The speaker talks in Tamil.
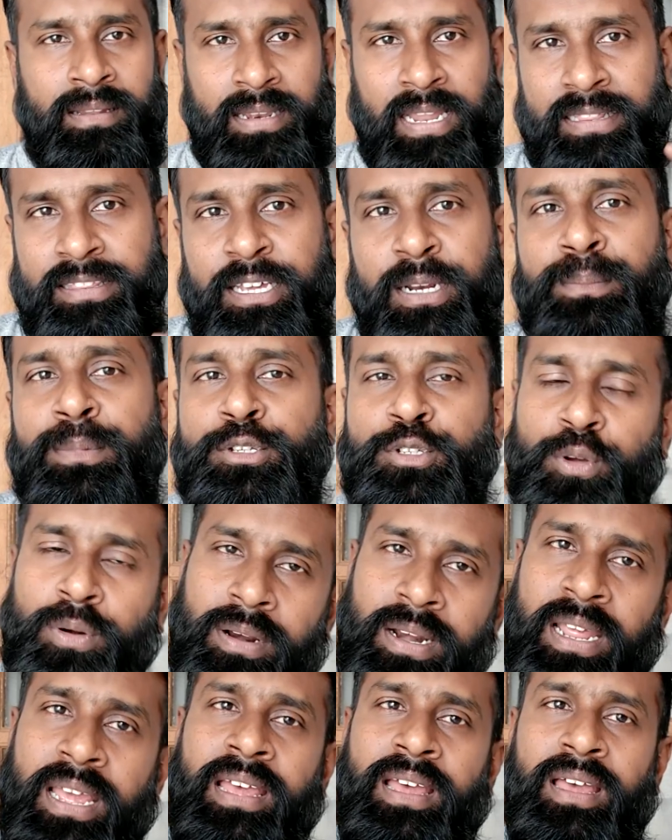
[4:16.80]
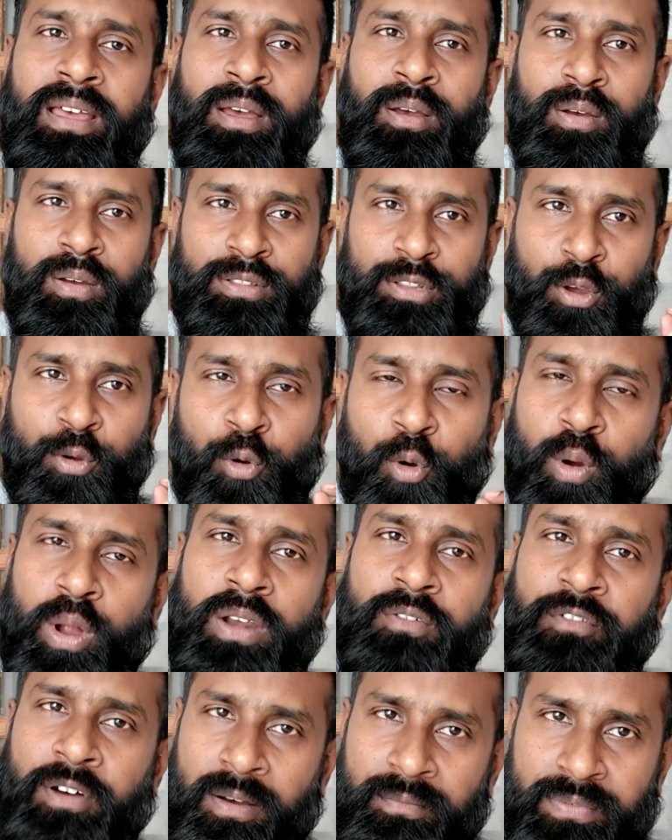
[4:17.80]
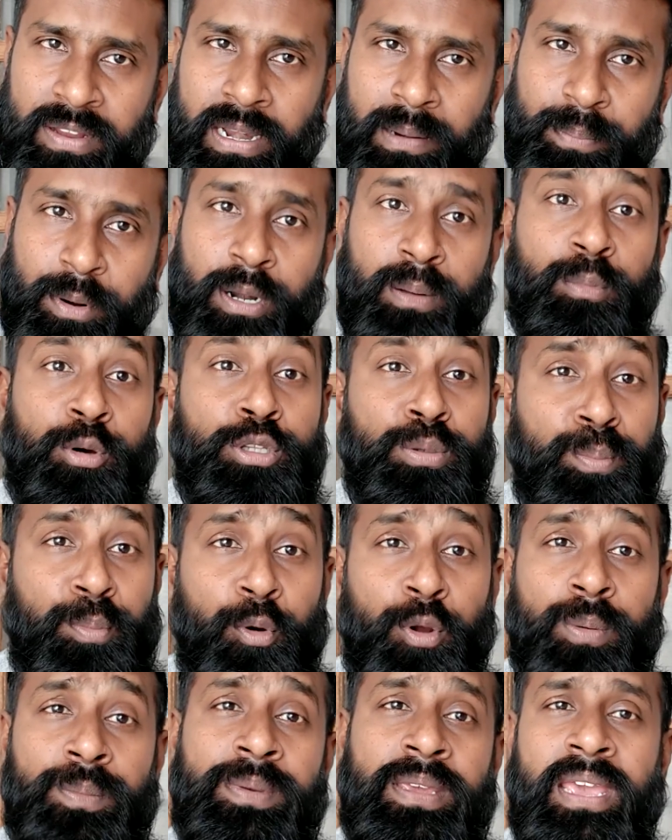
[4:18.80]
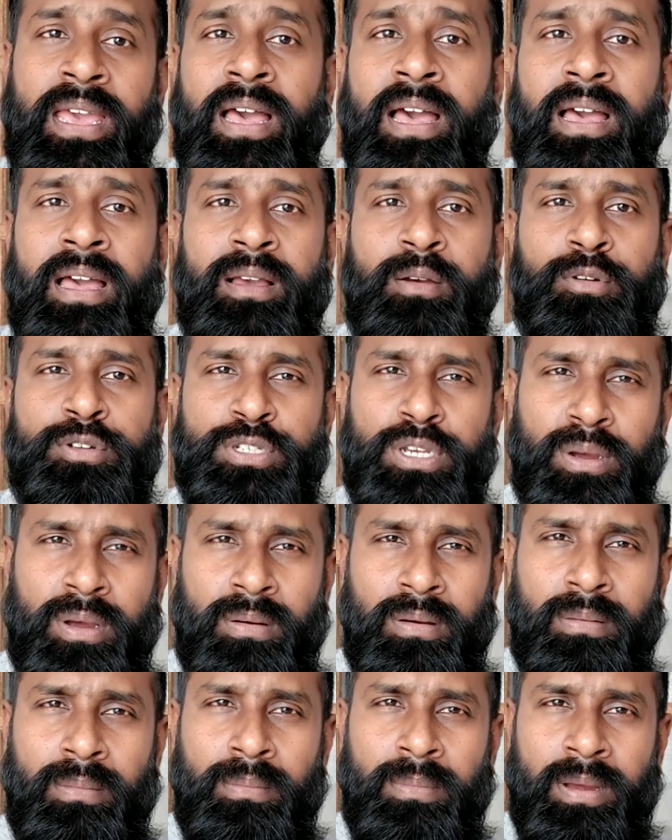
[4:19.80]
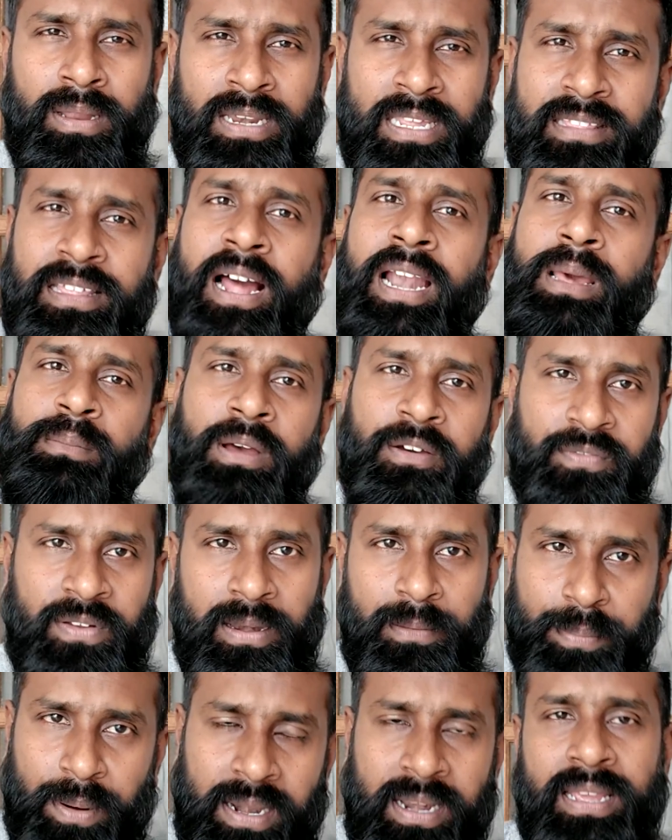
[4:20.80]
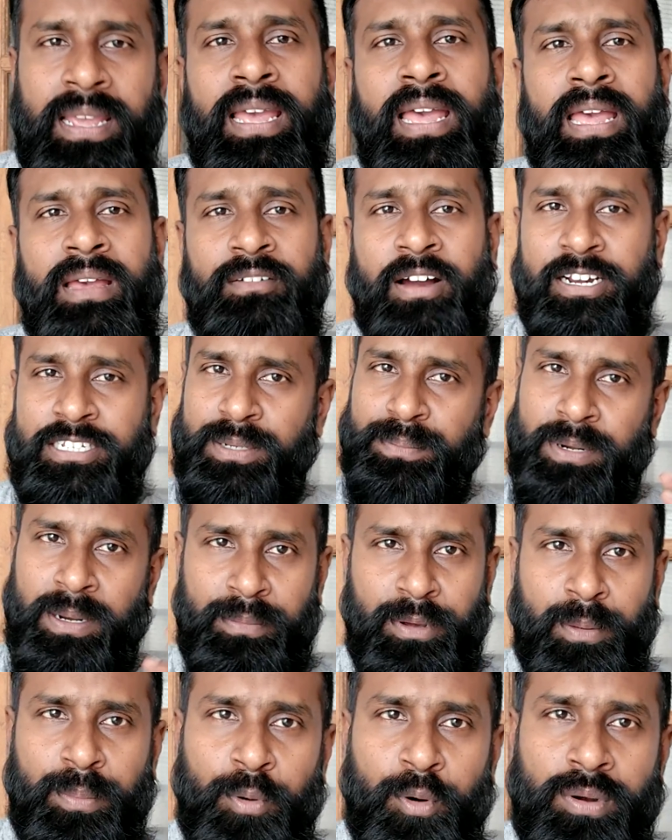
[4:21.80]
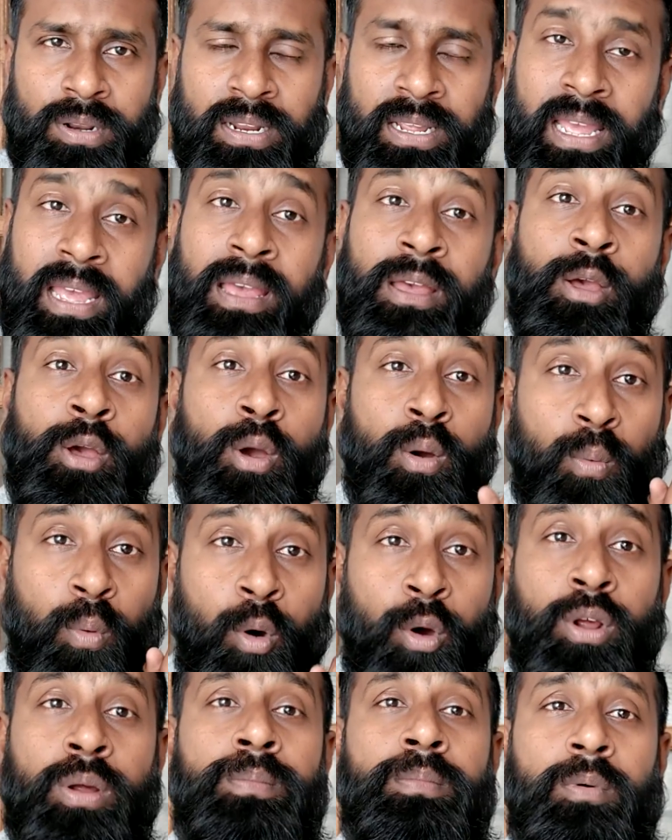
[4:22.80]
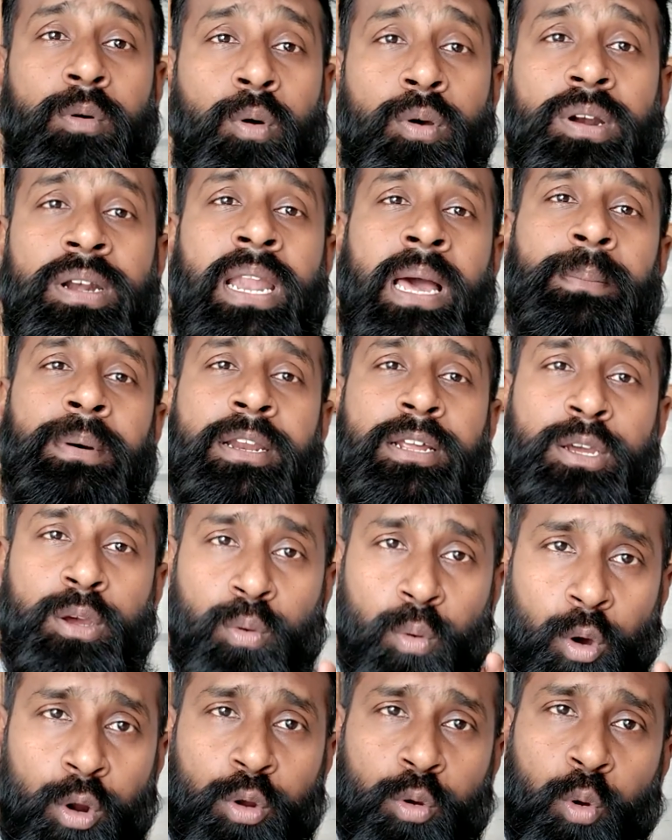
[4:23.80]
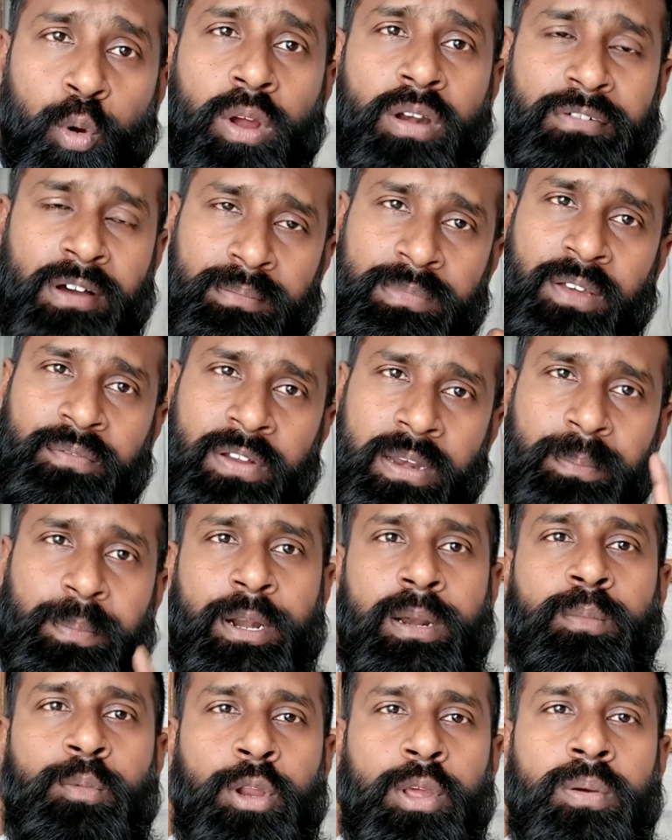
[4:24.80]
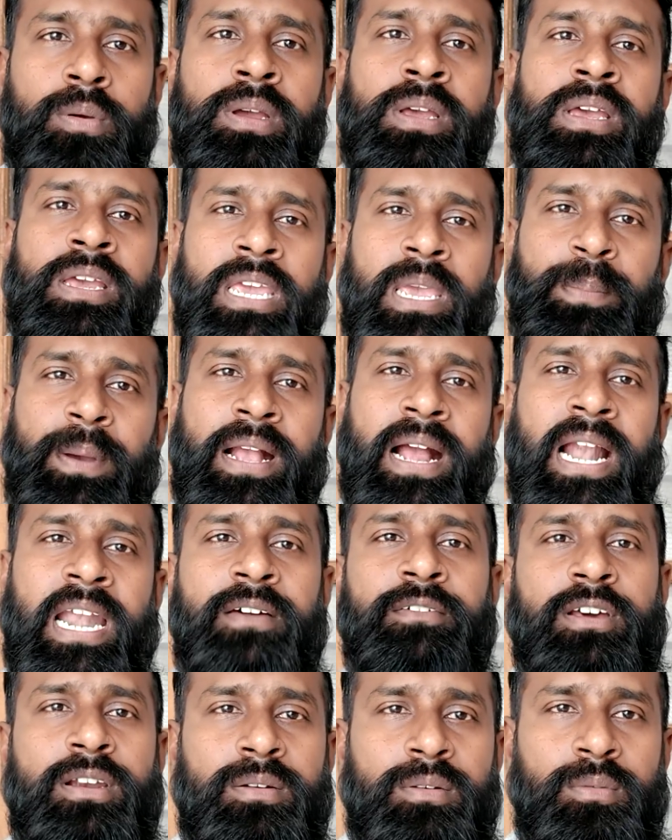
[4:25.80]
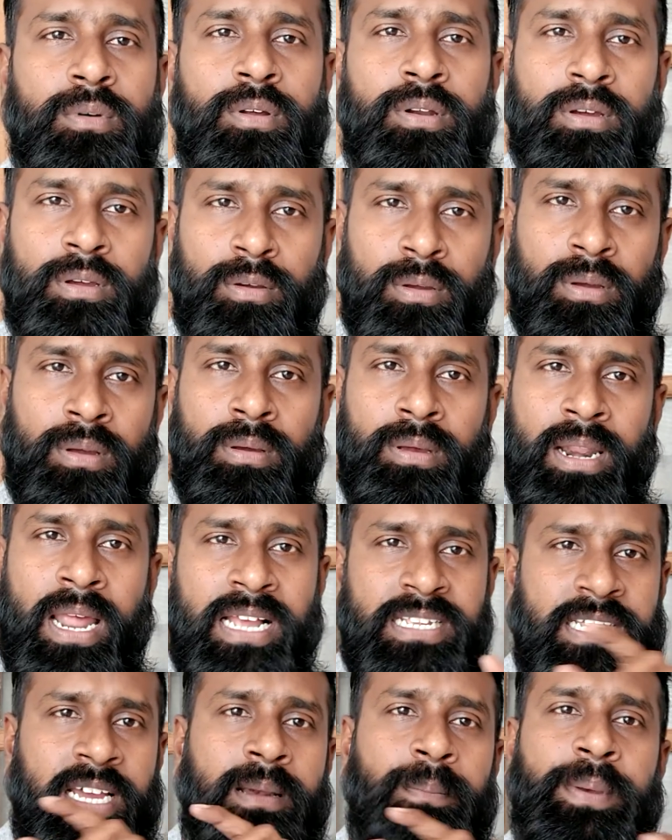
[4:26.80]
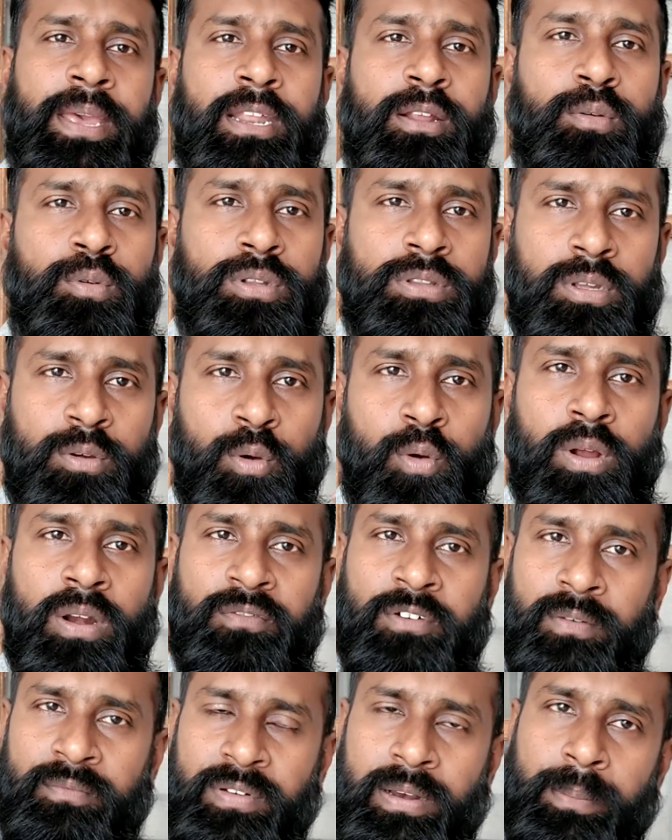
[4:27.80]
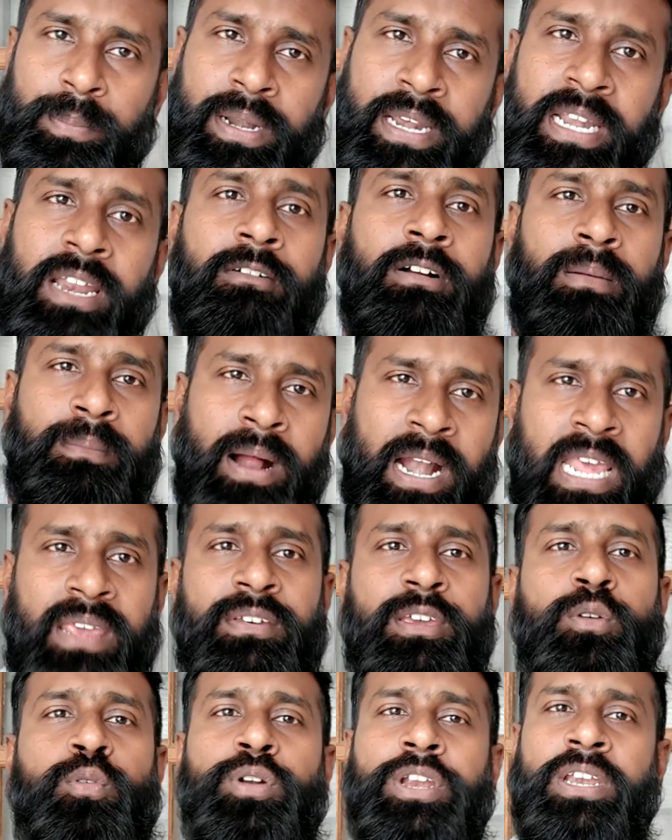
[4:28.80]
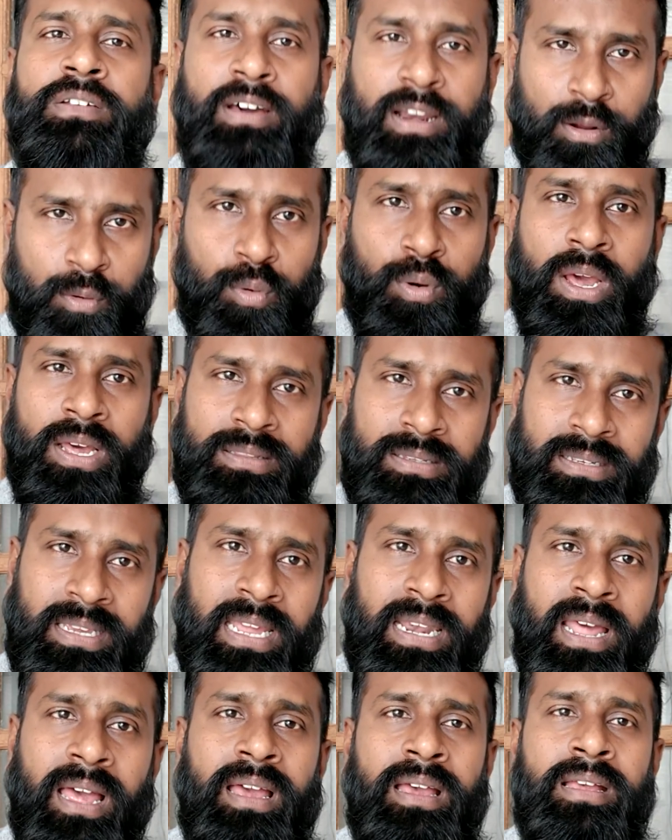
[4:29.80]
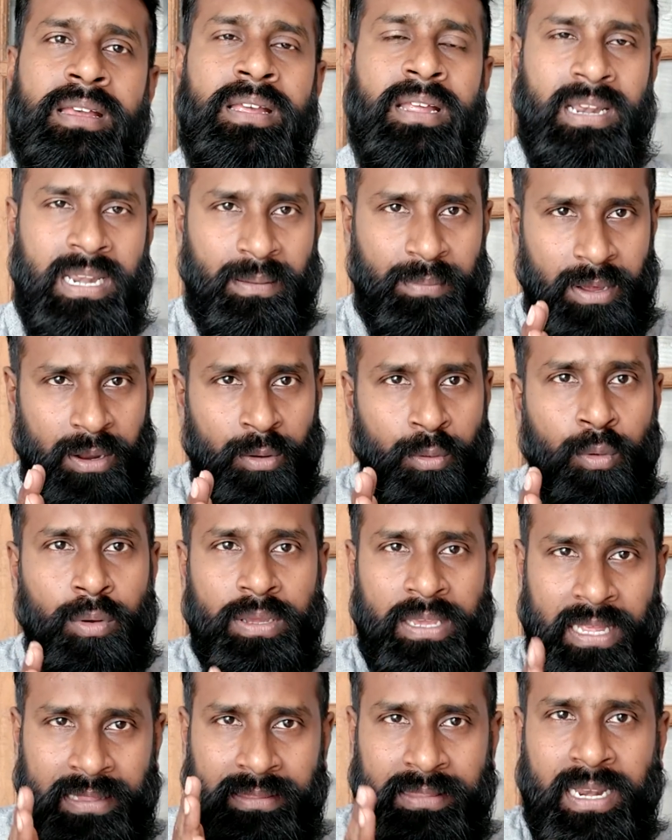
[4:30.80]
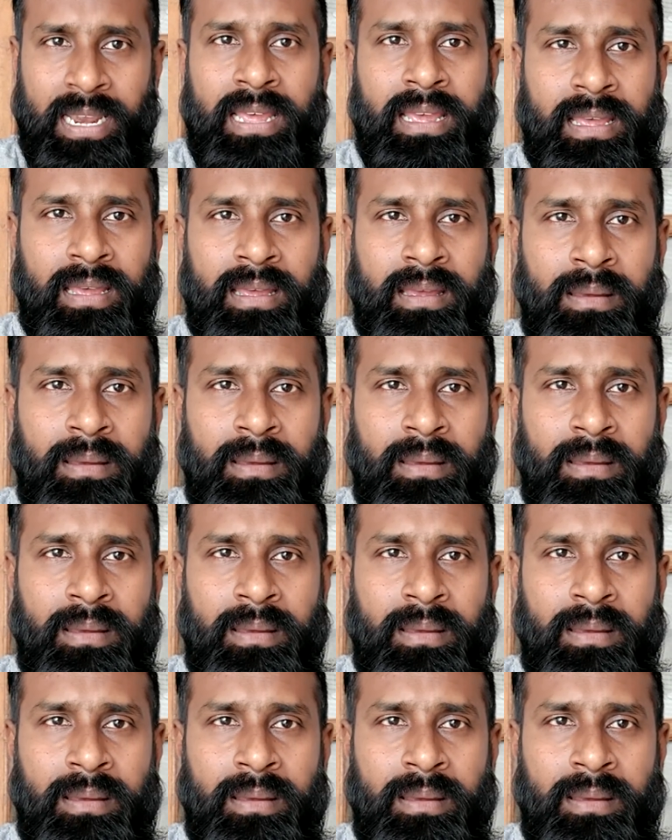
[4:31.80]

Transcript: நான் திரும்ப சொல்கிறேன் இந்த கூகுள் ஃபார்ம் ஃபில் பண்ணும்போது பொறுமையாக கொஞ்சம் நிதானமாக ஃபில் பண்ணுங்கள் வாட்ஸ்அப் நம்பரை போட்டுருங்க ஒரு ஒரு நபருக்கு ஒரு கூகுள் ஃபார்ம் தான் ஃபில் பண்ண முடியும் இப்போ கணவர் ஒரு ராஜான்னு பேர் கொடுத்து கூகுள் ஃபார்ம் ஃபில் பண்ணிவிட்டு அவங்க மனைவி கூட்டிகிட்டு வரக்கூடாது ஏன்னா நம்ம நூ எத்தனை